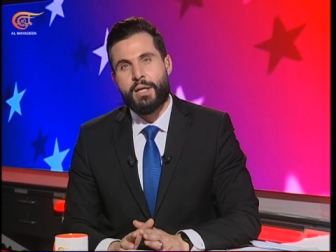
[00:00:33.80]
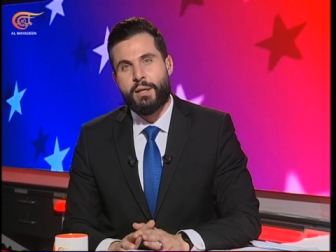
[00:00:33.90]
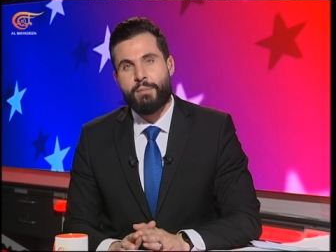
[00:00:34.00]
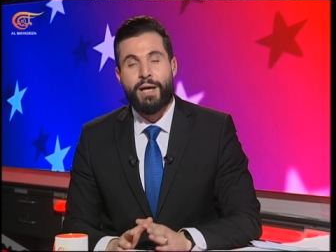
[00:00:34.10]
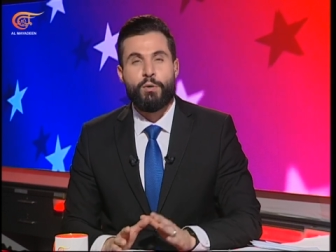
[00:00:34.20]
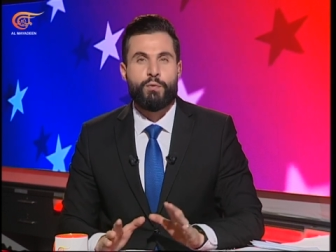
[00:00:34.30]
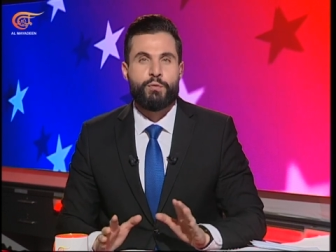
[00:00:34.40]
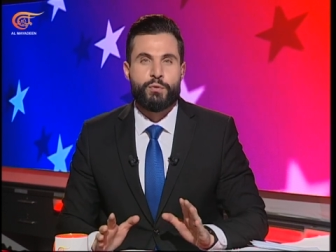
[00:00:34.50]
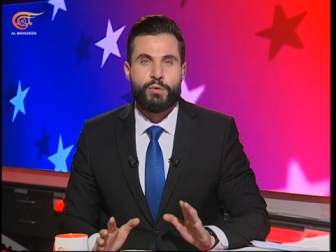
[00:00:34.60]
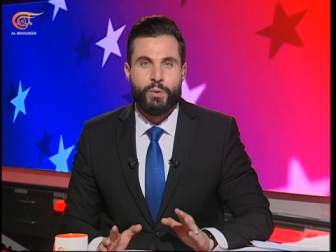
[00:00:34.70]
مألوف
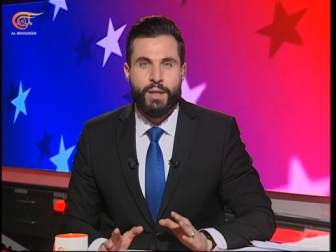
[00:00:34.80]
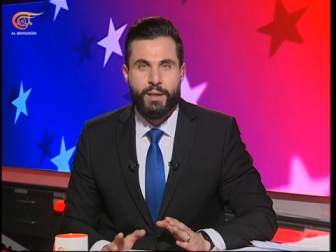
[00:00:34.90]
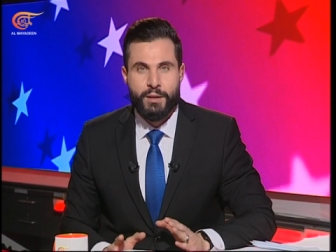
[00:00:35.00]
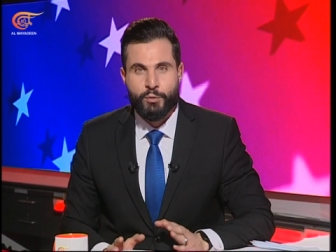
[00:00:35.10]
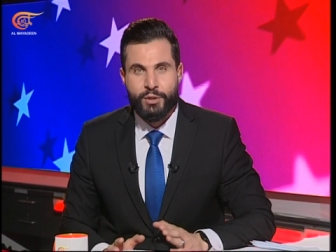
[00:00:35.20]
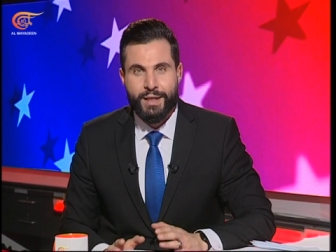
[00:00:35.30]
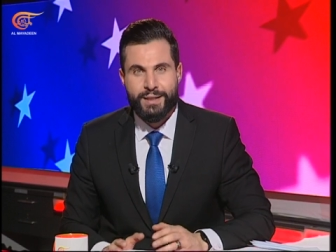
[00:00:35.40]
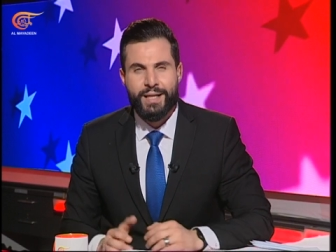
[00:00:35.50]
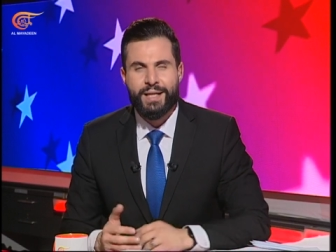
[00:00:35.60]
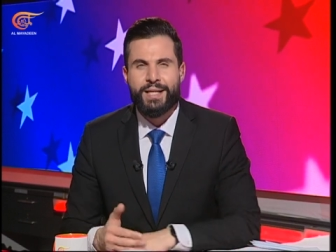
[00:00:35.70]
في الولايات
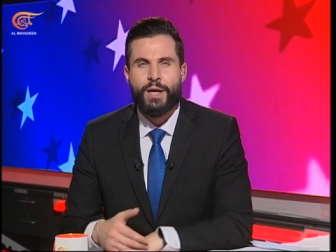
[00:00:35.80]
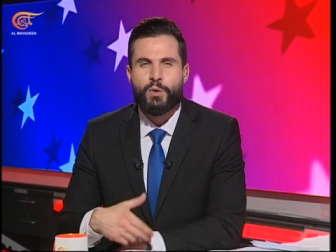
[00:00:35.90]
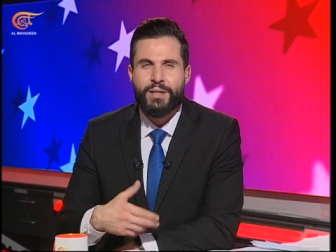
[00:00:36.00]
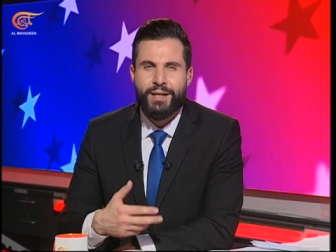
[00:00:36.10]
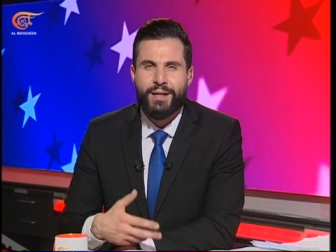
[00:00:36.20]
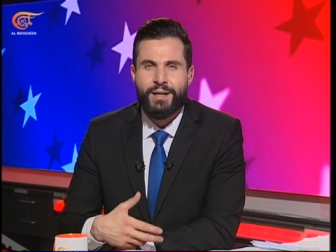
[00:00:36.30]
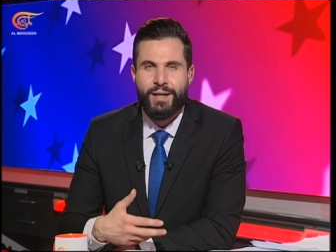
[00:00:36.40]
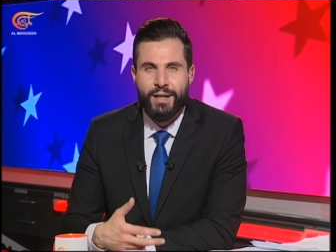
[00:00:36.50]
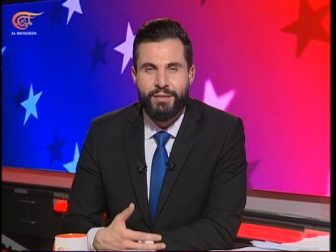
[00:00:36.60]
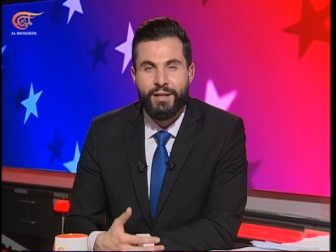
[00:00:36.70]
المتحدة لكنه تكرر
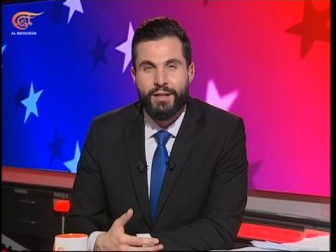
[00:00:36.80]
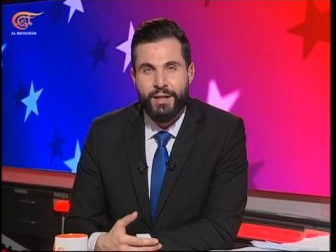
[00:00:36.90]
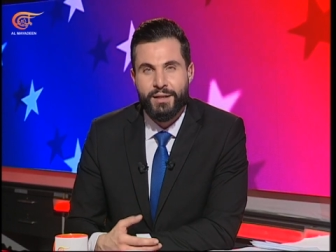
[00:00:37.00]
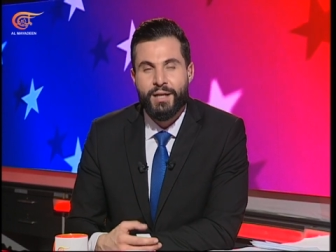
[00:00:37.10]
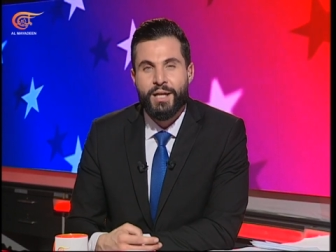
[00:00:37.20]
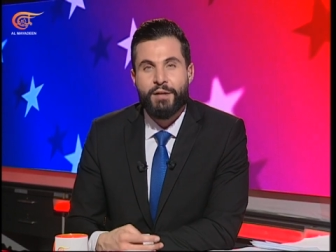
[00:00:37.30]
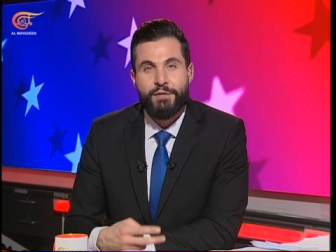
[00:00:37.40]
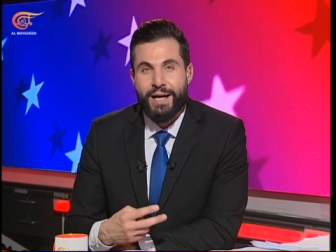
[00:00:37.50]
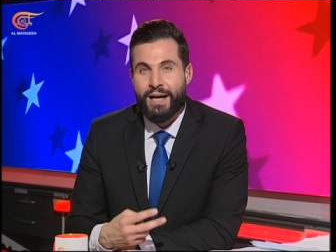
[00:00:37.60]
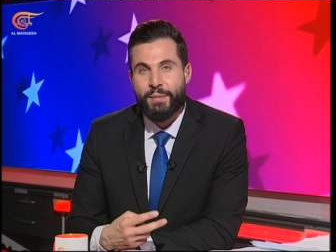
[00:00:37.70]
كثيرا في
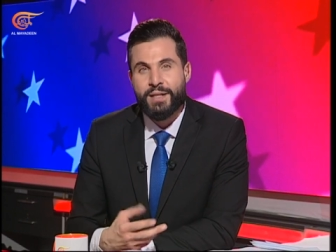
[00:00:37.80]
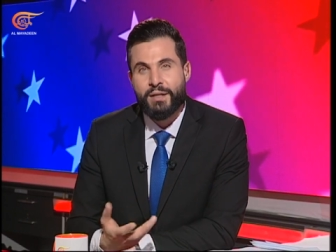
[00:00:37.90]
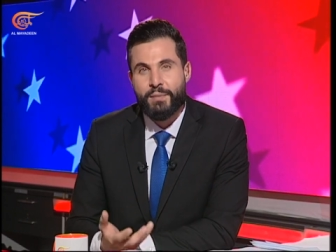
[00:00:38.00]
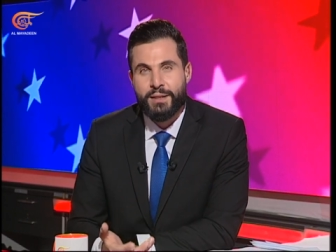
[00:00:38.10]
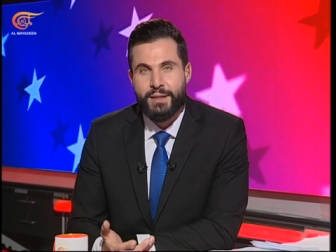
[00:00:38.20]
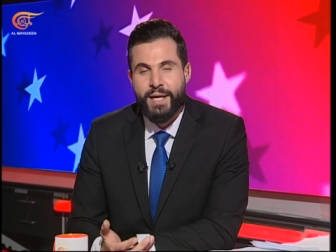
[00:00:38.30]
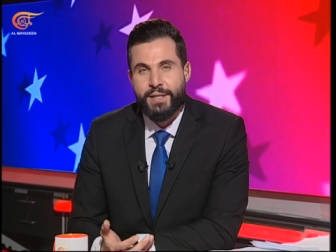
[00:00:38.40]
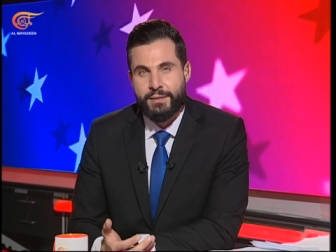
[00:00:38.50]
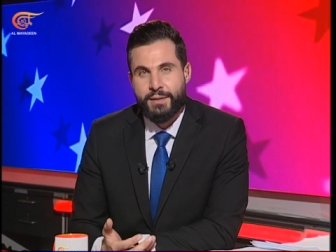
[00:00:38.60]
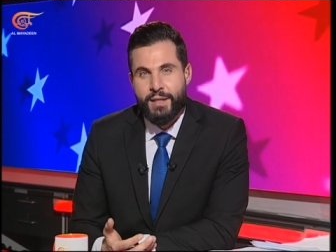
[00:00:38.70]
العامين الماضيين